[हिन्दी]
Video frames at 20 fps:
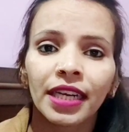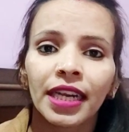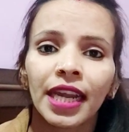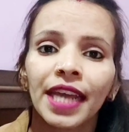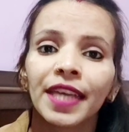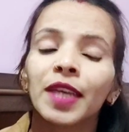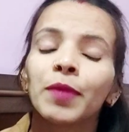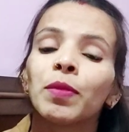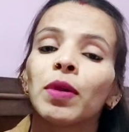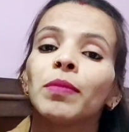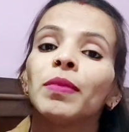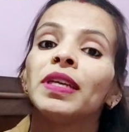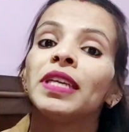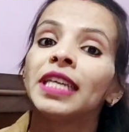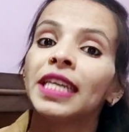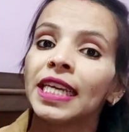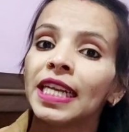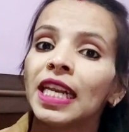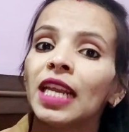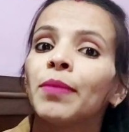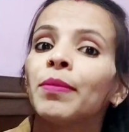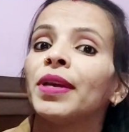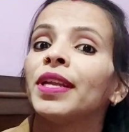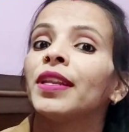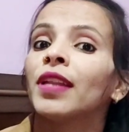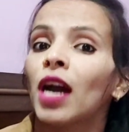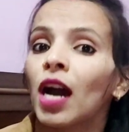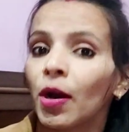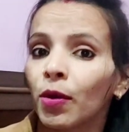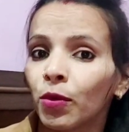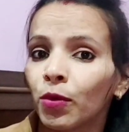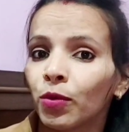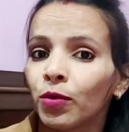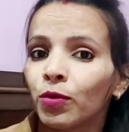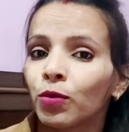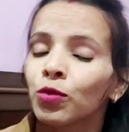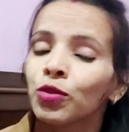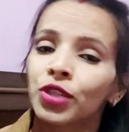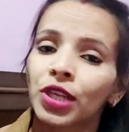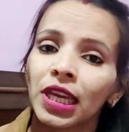रखना है कि बेबी गीले में ना हो
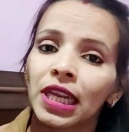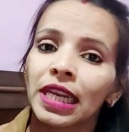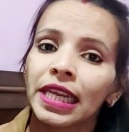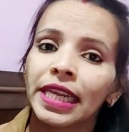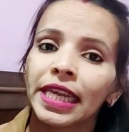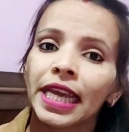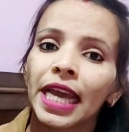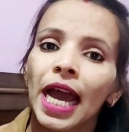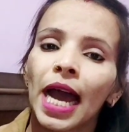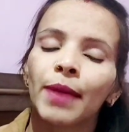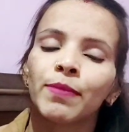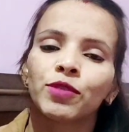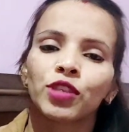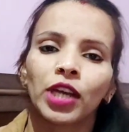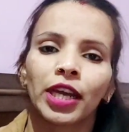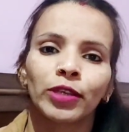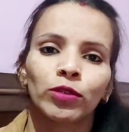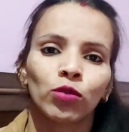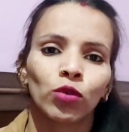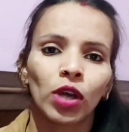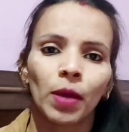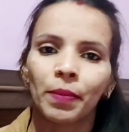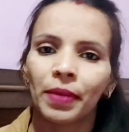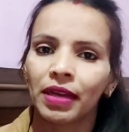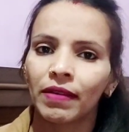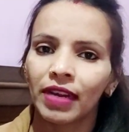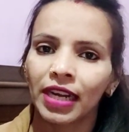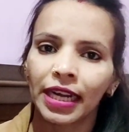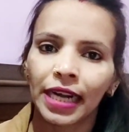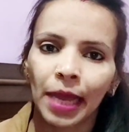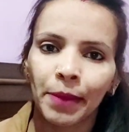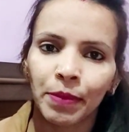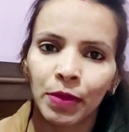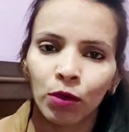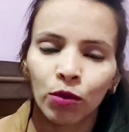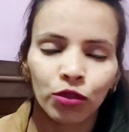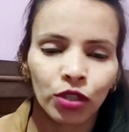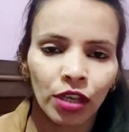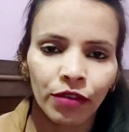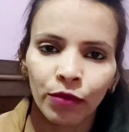उसके लिए आप चाहे तो कपड़े वाले
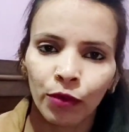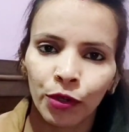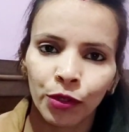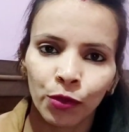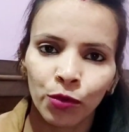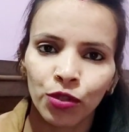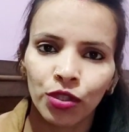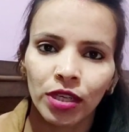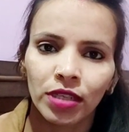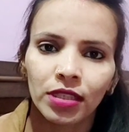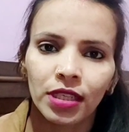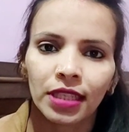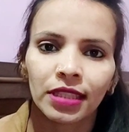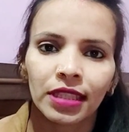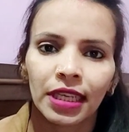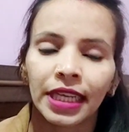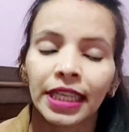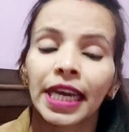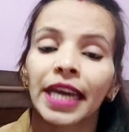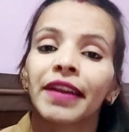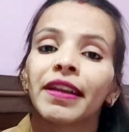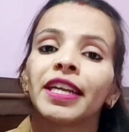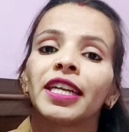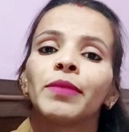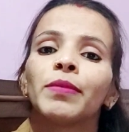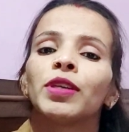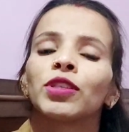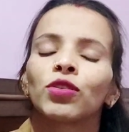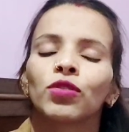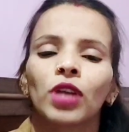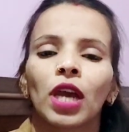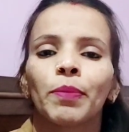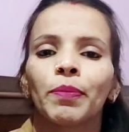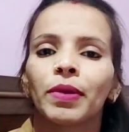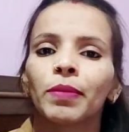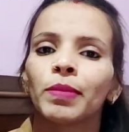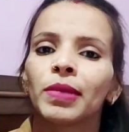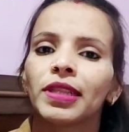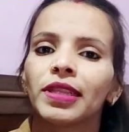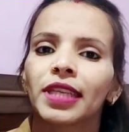डाइपर होते हैं वो यूज कर सकते हैं या रेडीमेड जो
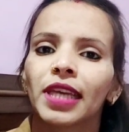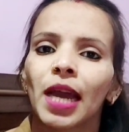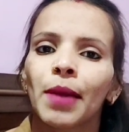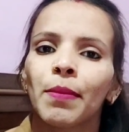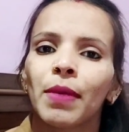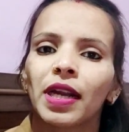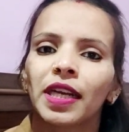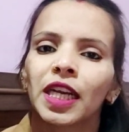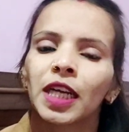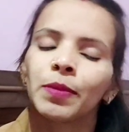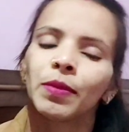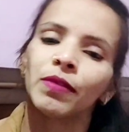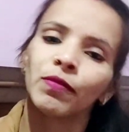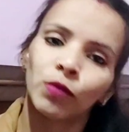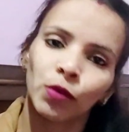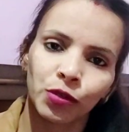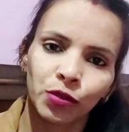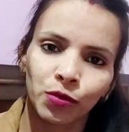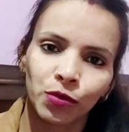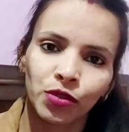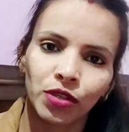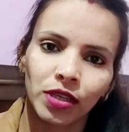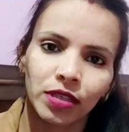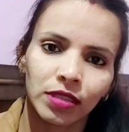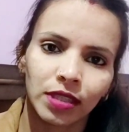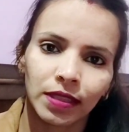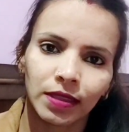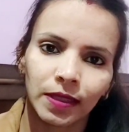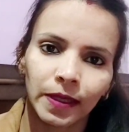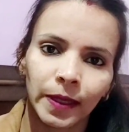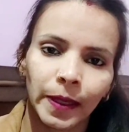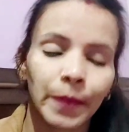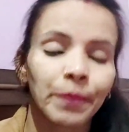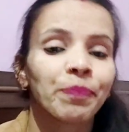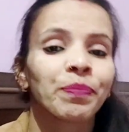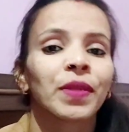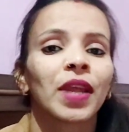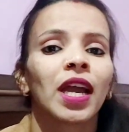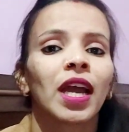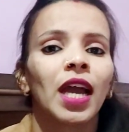डाइपर मिलते हैं मार्केट में वो यूज कर सकते हैं
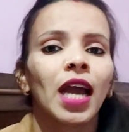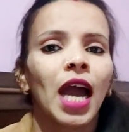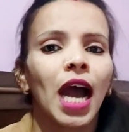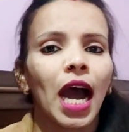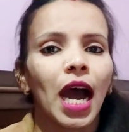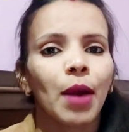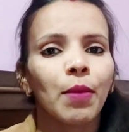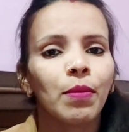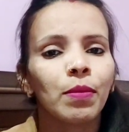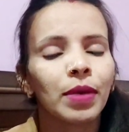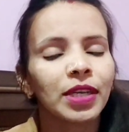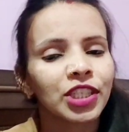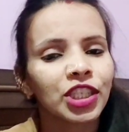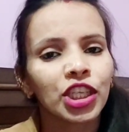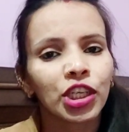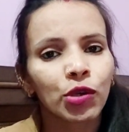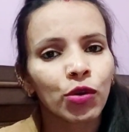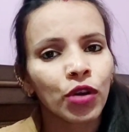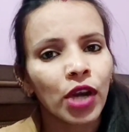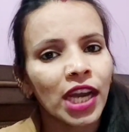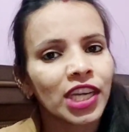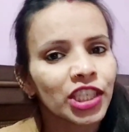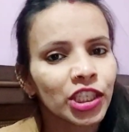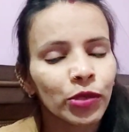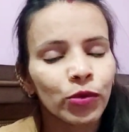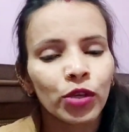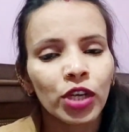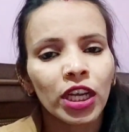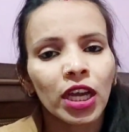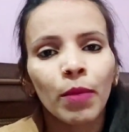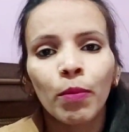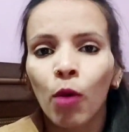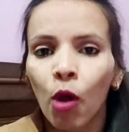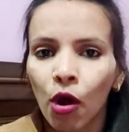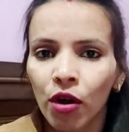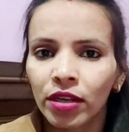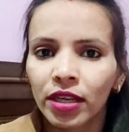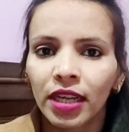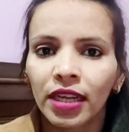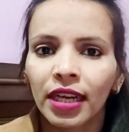अब बच्चे को रैशे होने का
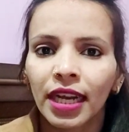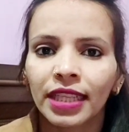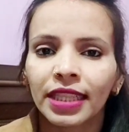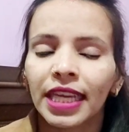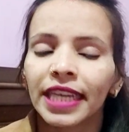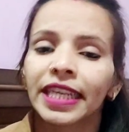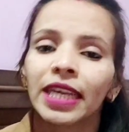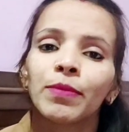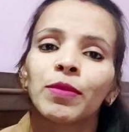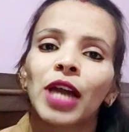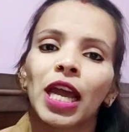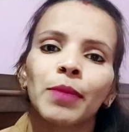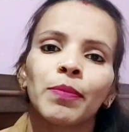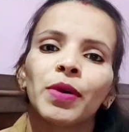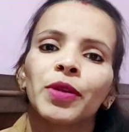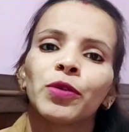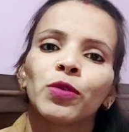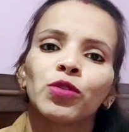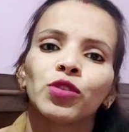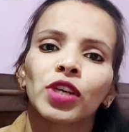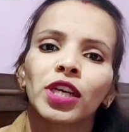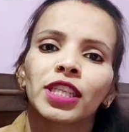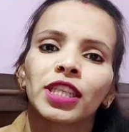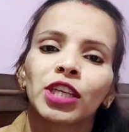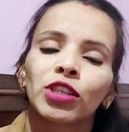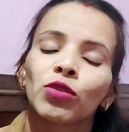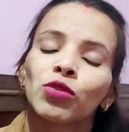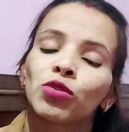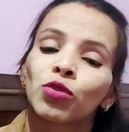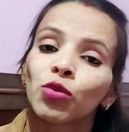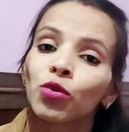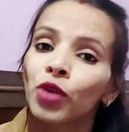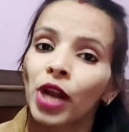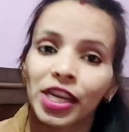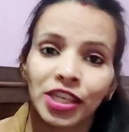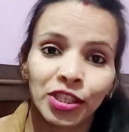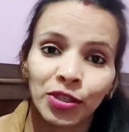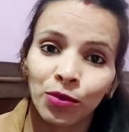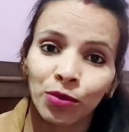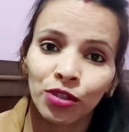बहुत डर रहता है कि हम डाइपर यूज करते हैं तो उसको
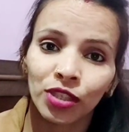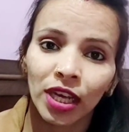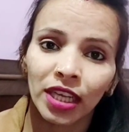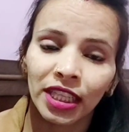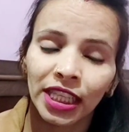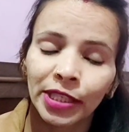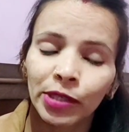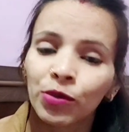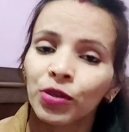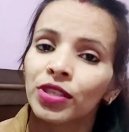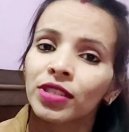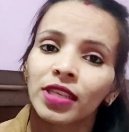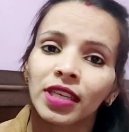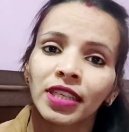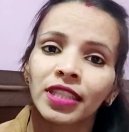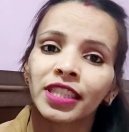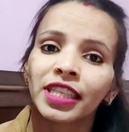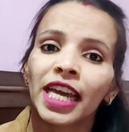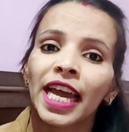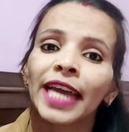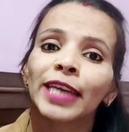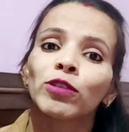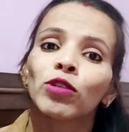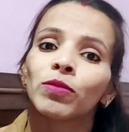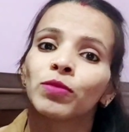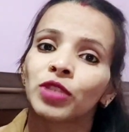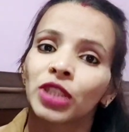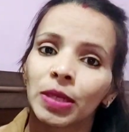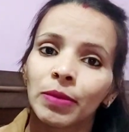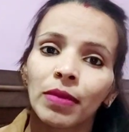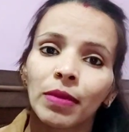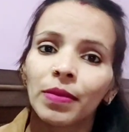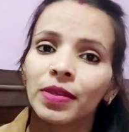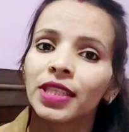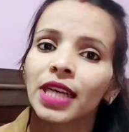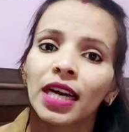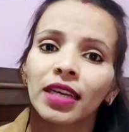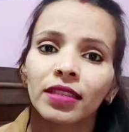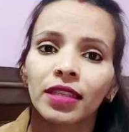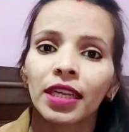रैशे हो जाते हैं क्योंकि सर्दियां हैं तो तो हम दिन में
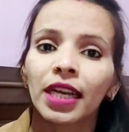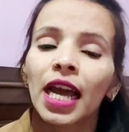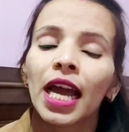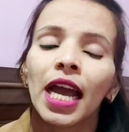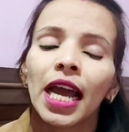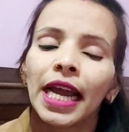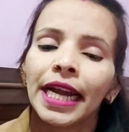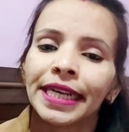भी ज़्यादातर